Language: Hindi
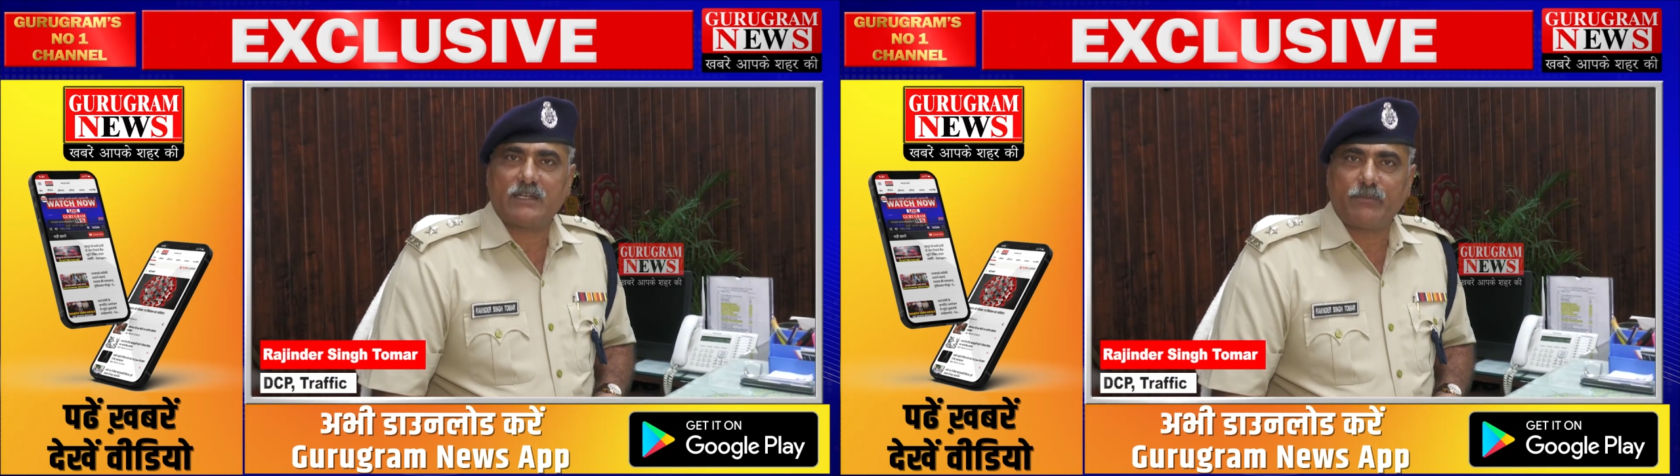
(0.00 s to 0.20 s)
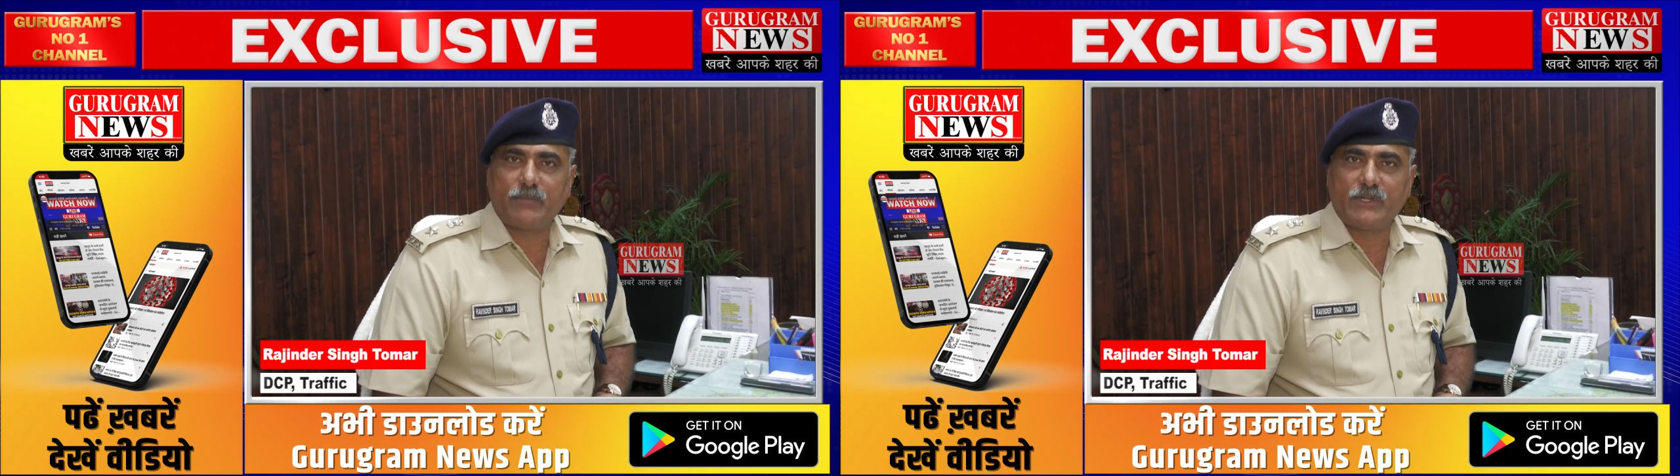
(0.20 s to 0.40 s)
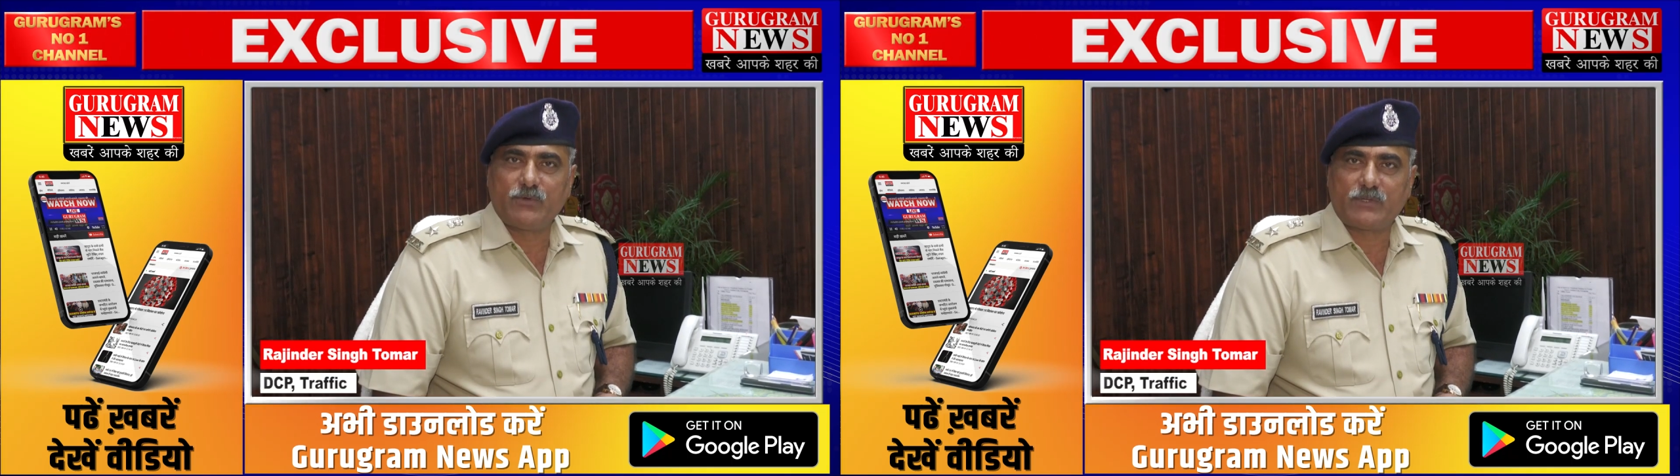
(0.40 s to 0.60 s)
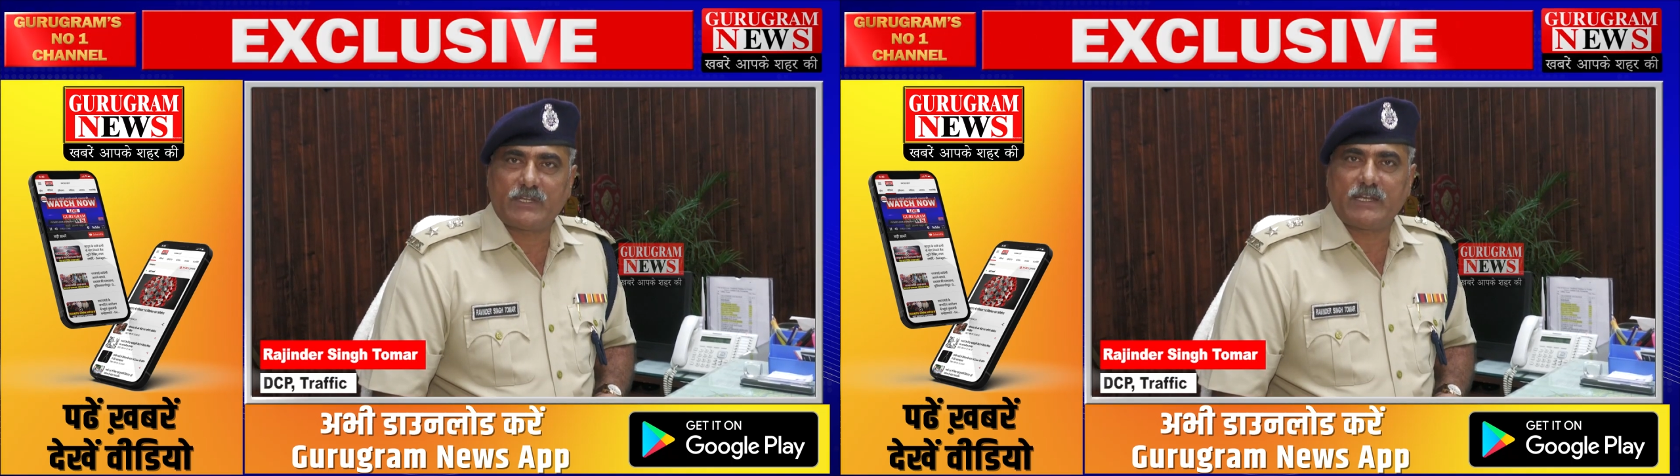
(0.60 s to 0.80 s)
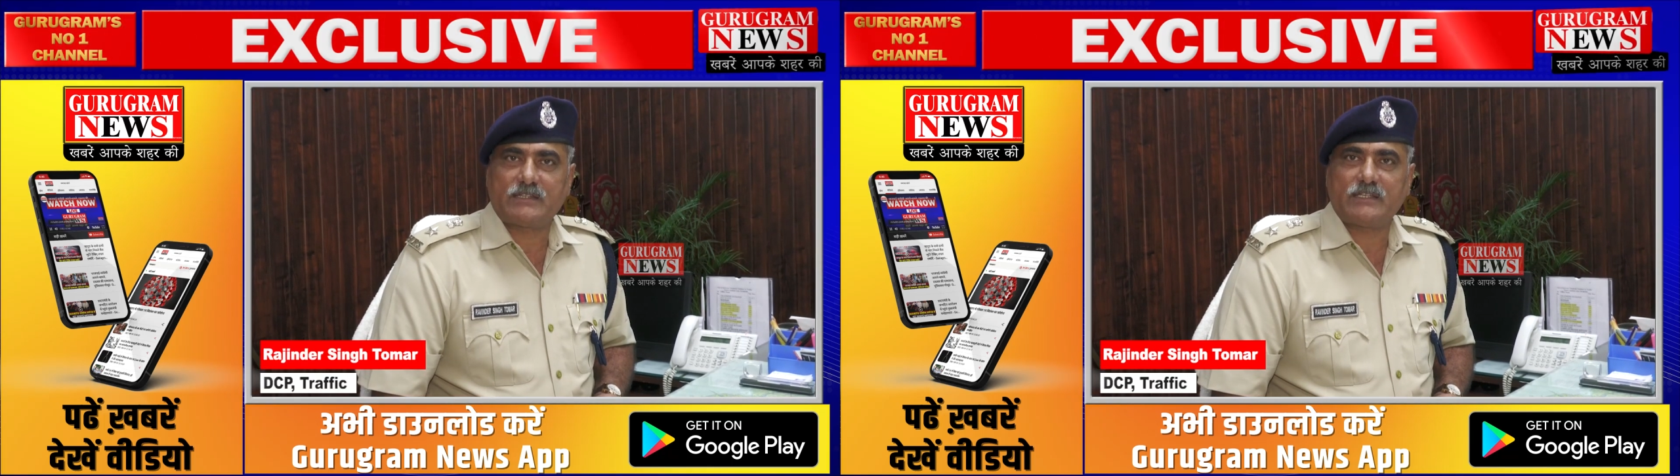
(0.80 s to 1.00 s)
लंबी
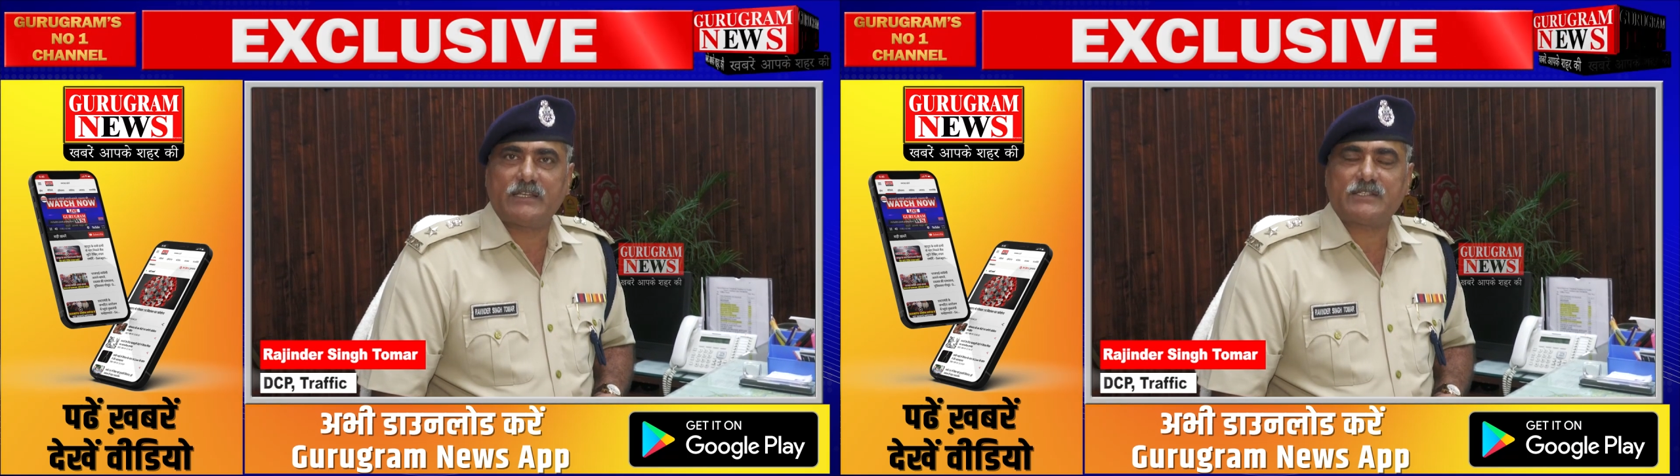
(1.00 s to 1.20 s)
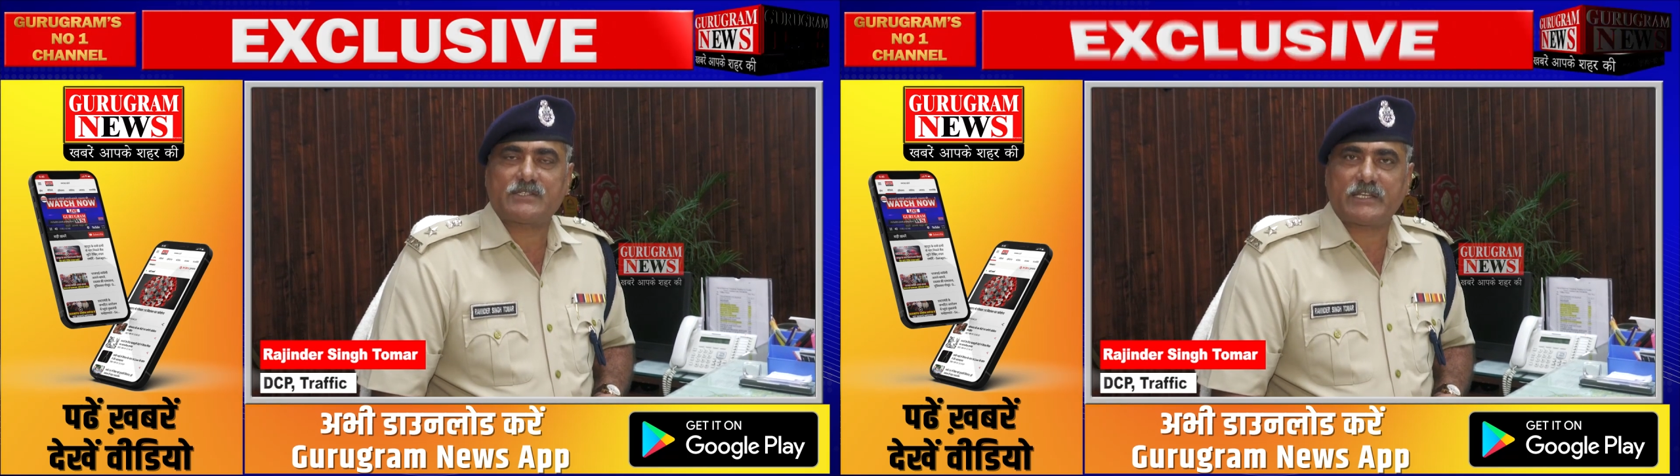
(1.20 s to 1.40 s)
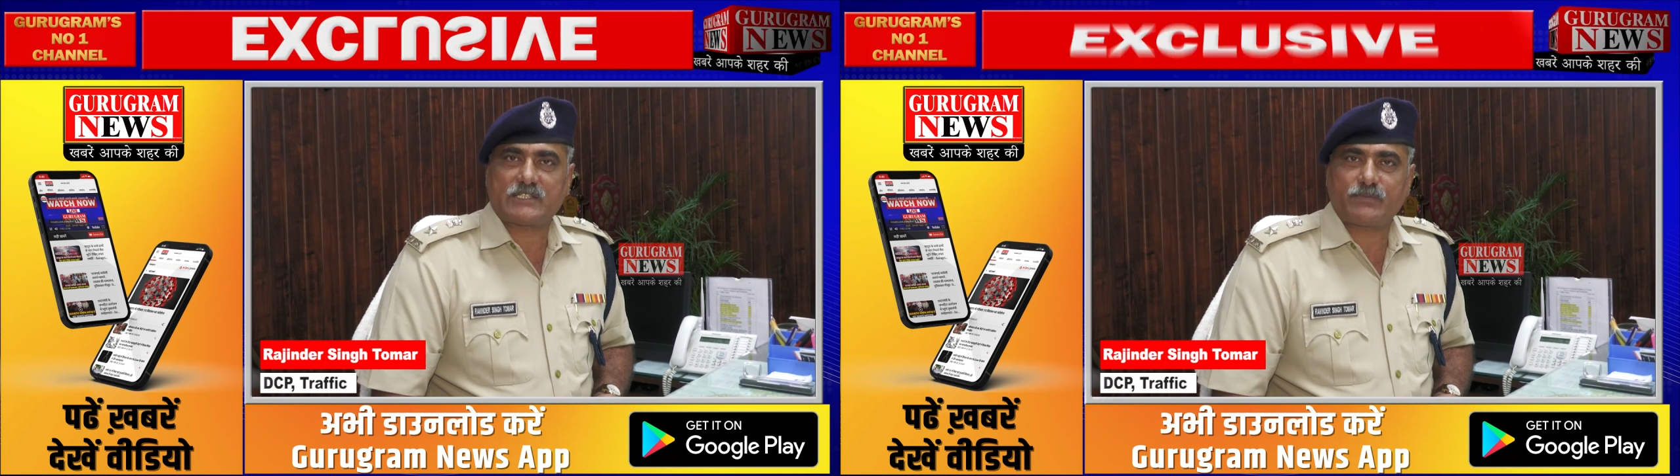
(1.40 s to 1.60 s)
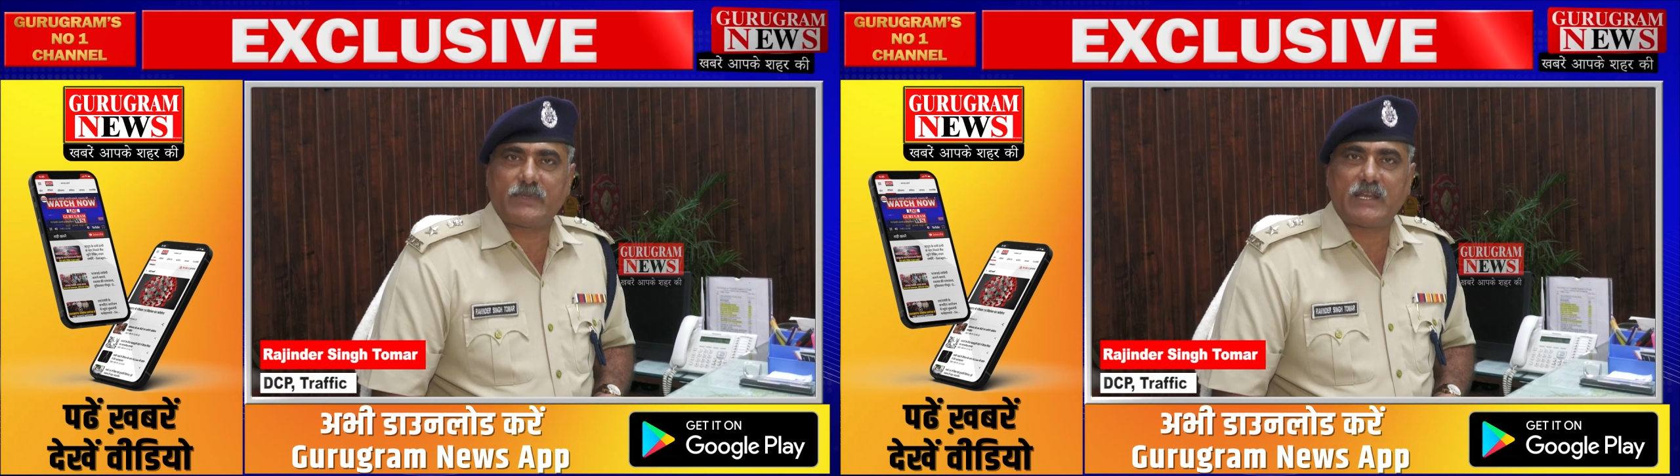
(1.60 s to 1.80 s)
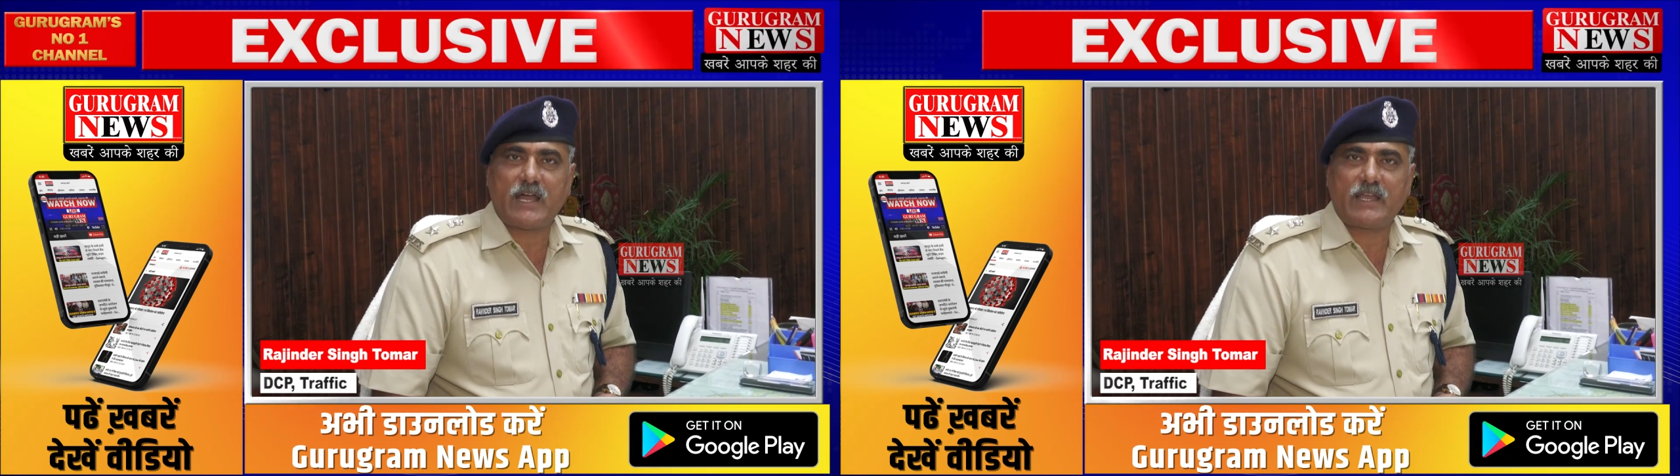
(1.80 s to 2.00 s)
ड्यूटी रहती है स्ट्रेस
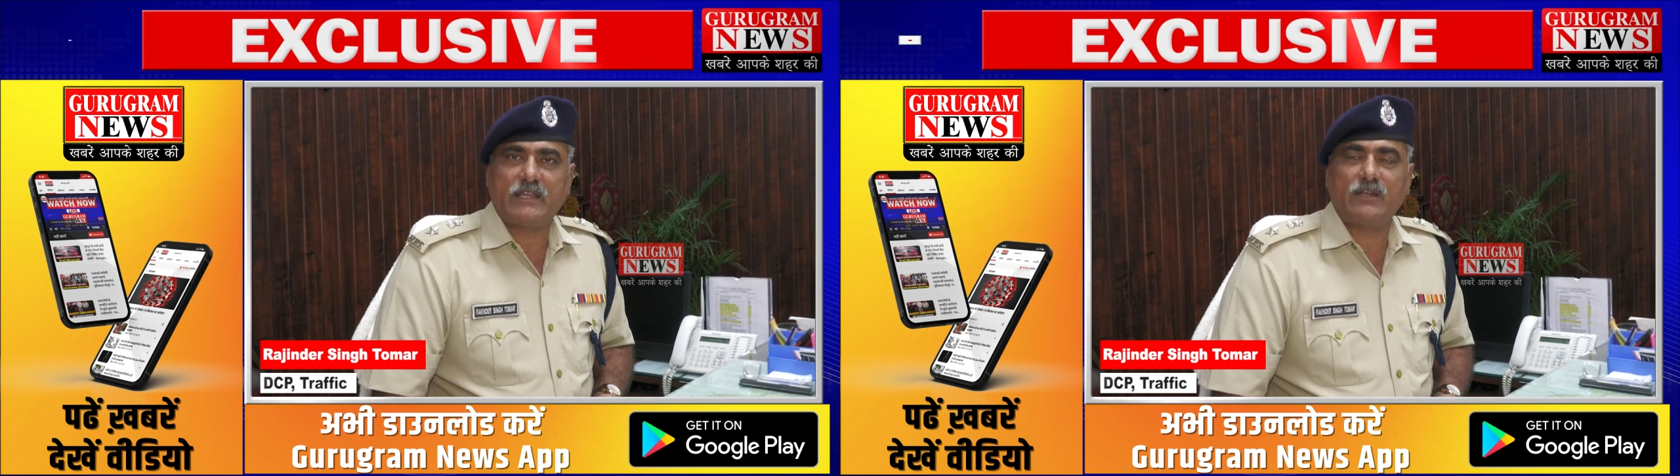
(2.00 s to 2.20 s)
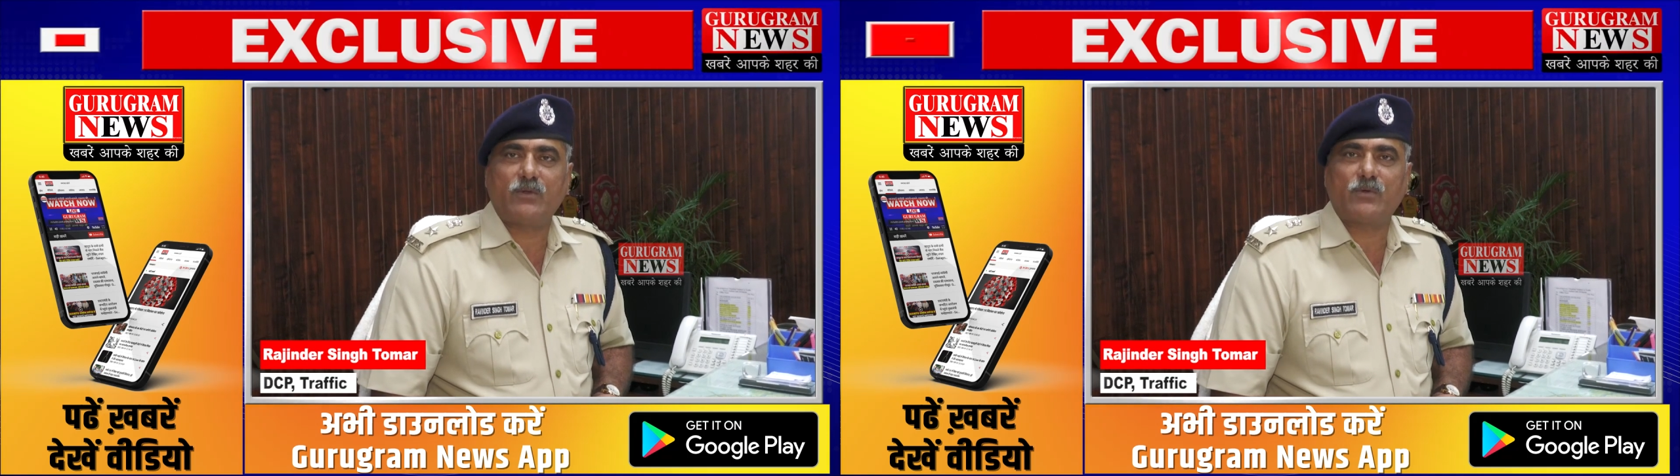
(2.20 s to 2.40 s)
में ना आए